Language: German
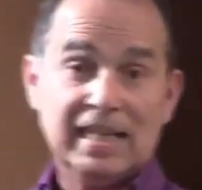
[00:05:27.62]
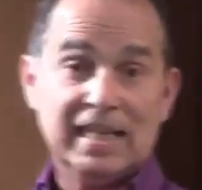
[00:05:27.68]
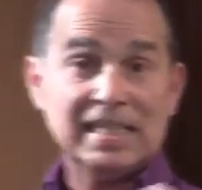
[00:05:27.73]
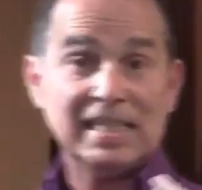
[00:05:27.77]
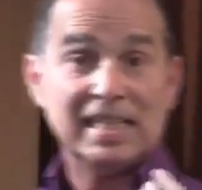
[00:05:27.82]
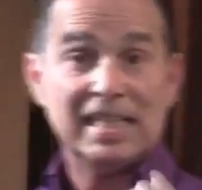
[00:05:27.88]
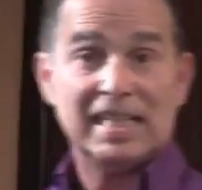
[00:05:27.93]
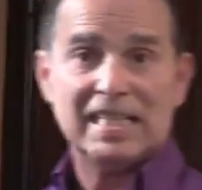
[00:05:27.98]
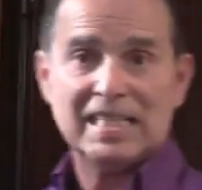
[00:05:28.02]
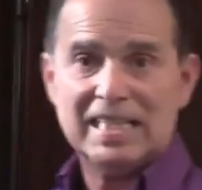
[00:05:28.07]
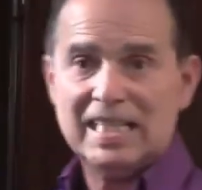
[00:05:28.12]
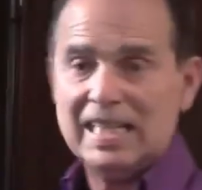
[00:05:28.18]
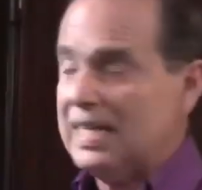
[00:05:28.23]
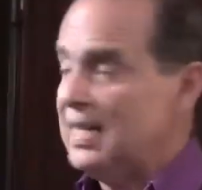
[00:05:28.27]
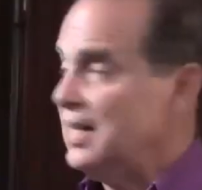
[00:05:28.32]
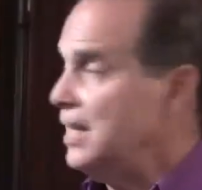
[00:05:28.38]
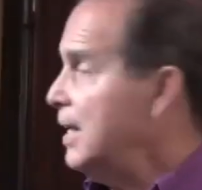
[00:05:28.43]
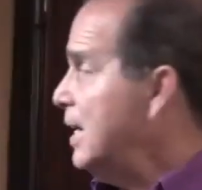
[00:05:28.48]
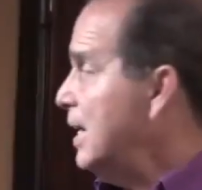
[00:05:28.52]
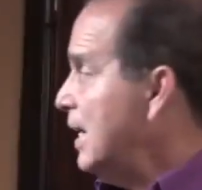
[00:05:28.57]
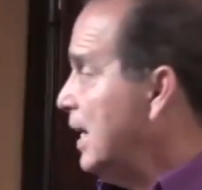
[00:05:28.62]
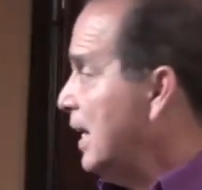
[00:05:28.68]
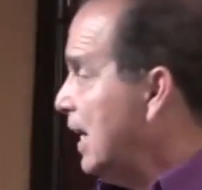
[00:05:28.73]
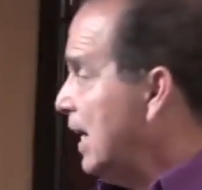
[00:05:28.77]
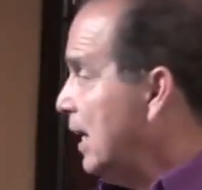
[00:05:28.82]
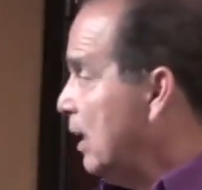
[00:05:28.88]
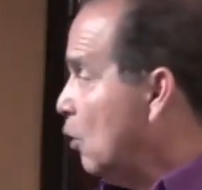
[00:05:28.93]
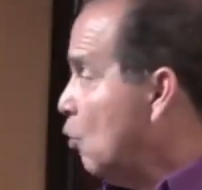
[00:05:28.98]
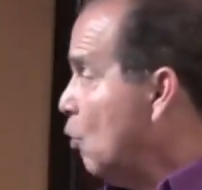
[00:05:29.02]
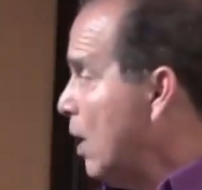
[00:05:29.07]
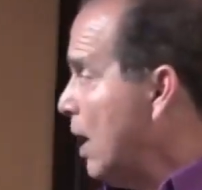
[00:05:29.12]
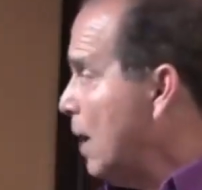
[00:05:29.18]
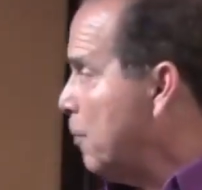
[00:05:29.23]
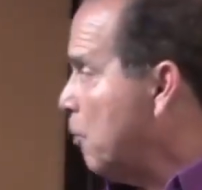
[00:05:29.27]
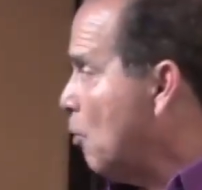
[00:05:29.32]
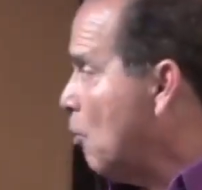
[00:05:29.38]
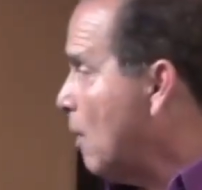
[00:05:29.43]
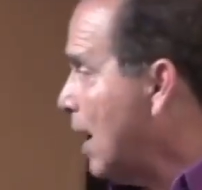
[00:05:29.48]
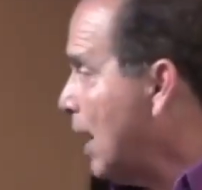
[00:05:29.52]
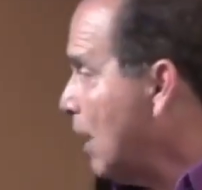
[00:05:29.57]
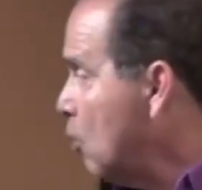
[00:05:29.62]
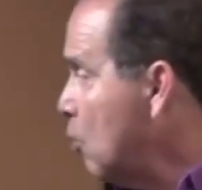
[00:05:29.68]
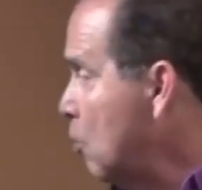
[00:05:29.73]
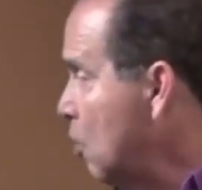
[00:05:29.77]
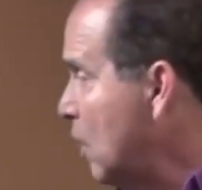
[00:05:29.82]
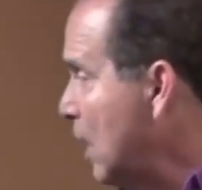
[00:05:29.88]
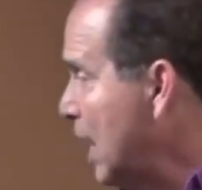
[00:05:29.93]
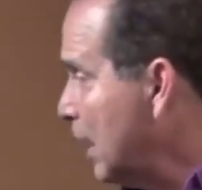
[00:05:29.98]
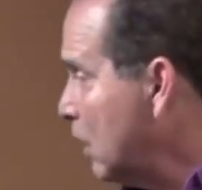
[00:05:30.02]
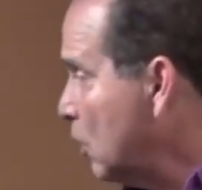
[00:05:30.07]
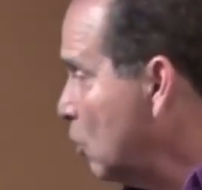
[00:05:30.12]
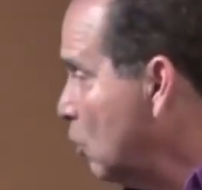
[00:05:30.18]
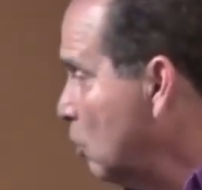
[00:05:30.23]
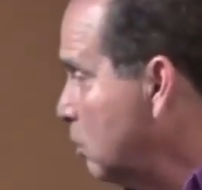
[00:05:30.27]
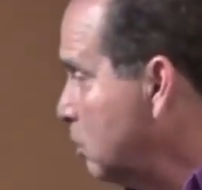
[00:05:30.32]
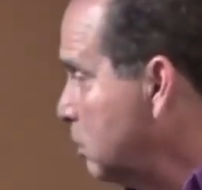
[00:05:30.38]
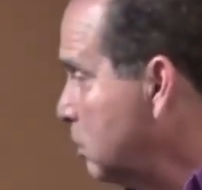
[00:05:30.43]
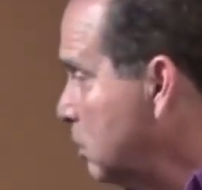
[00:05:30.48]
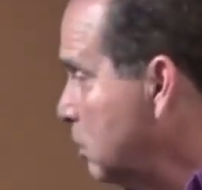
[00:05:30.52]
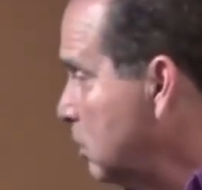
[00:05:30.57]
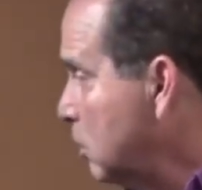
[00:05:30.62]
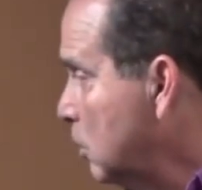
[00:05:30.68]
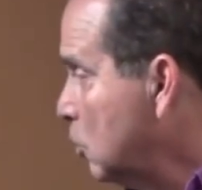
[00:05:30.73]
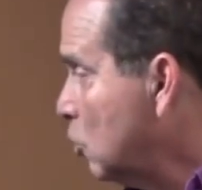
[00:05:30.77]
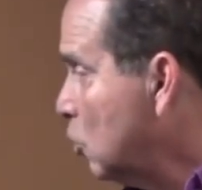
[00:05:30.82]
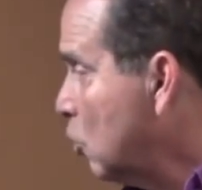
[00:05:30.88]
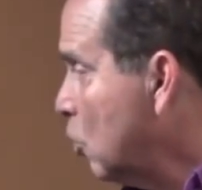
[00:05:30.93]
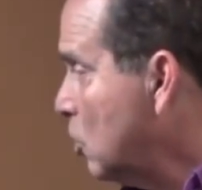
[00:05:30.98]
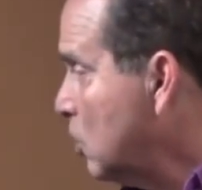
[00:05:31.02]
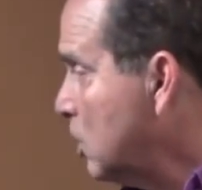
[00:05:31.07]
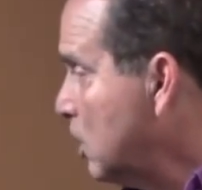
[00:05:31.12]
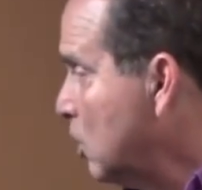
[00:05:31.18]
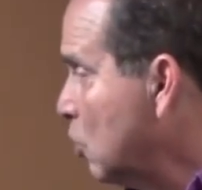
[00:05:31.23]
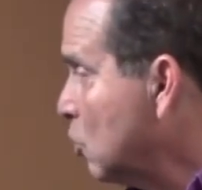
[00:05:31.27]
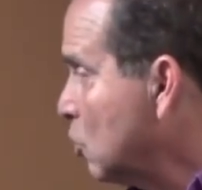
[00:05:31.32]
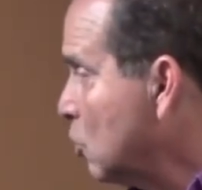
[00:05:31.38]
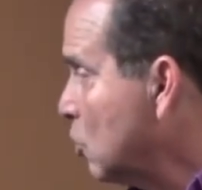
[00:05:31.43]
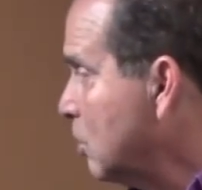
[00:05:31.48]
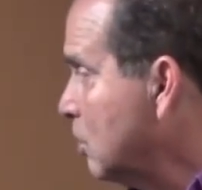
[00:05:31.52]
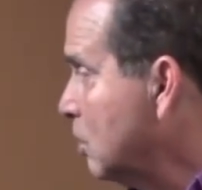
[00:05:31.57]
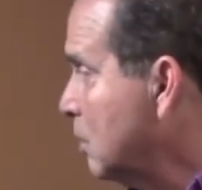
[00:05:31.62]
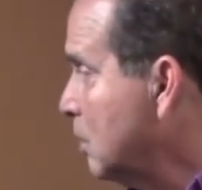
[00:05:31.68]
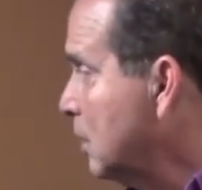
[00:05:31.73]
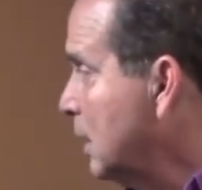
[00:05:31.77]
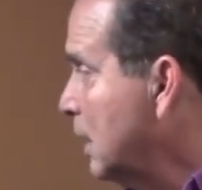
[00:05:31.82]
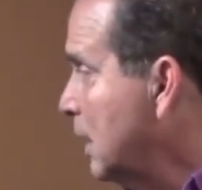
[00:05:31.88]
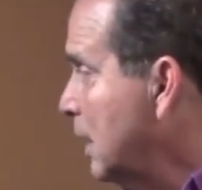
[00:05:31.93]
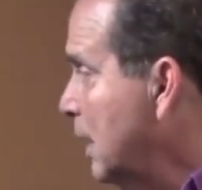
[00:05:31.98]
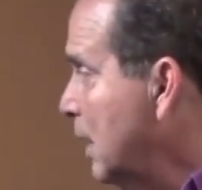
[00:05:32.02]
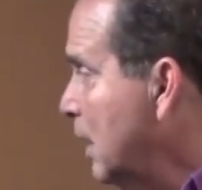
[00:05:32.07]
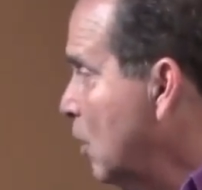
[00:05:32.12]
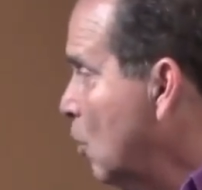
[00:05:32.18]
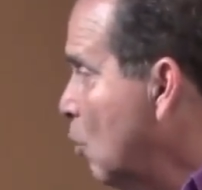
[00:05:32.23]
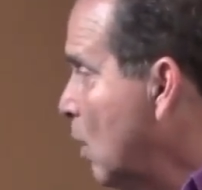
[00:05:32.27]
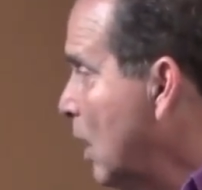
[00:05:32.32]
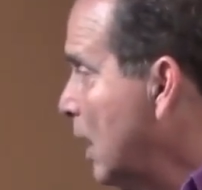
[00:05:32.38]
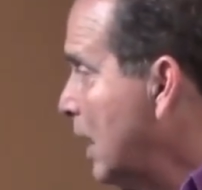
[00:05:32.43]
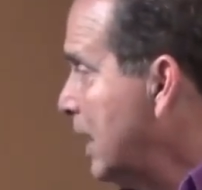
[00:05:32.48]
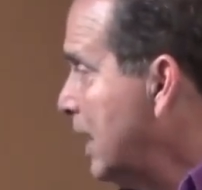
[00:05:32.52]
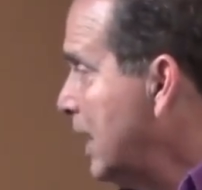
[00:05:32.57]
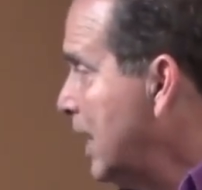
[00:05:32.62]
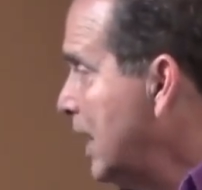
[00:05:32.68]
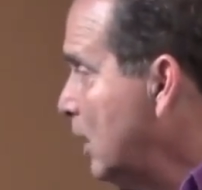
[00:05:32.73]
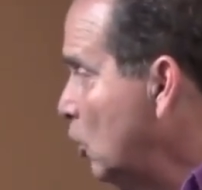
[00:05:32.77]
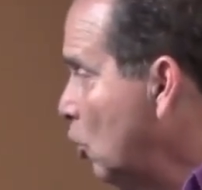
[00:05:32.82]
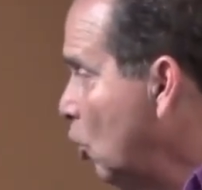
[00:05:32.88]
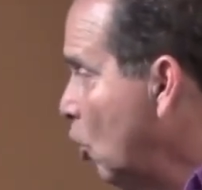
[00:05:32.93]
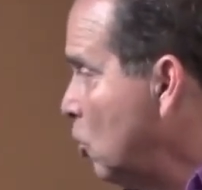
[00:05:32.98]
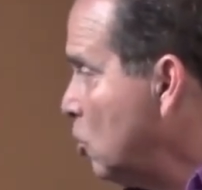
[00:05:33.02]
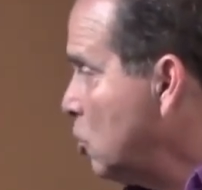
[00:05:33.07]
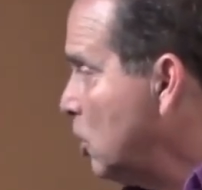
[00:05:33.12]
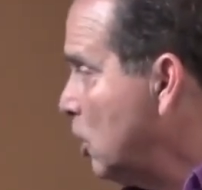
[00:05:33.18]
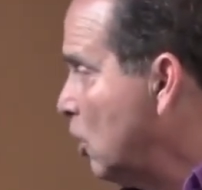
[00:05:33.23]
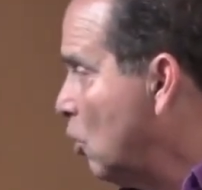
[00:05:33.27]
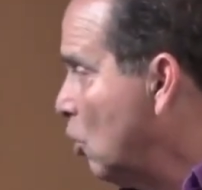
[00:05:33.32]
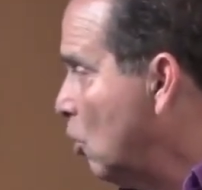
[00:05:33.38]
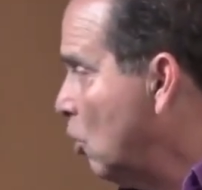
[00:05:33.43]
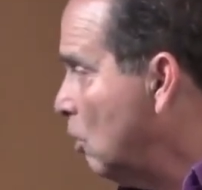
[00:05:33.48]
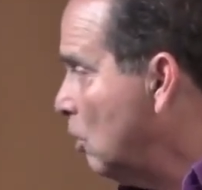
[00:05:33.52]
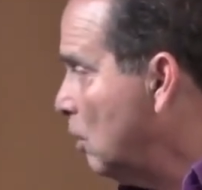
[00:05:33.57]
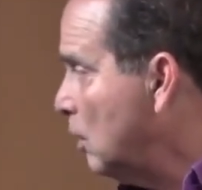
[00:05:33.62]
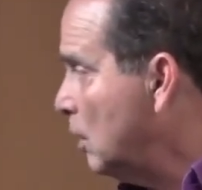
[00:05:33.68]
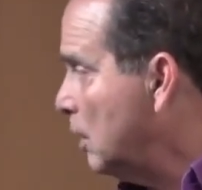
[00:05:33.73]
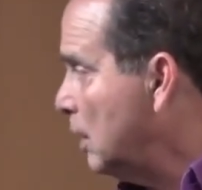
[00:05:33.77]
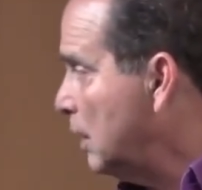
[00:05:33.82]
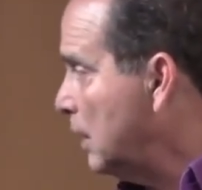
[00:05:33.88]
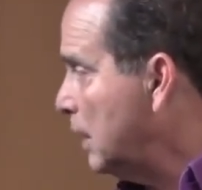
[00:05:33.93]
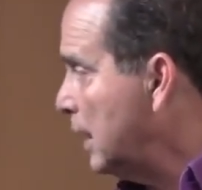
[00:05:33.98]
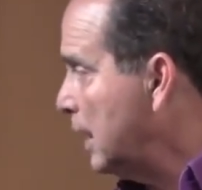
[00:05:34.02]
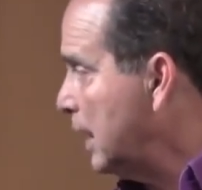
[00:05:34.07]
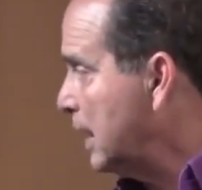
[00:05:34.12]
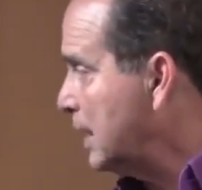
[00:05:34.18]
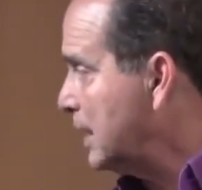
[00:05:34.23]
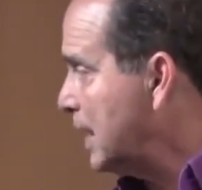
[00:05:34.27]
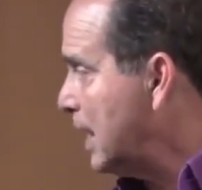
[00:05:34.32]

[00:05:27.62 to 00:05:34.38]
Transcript: Bedeutet das, dass der Körper Giftstoffe ansammelt, egal welches Gift für den Körper giftig ist,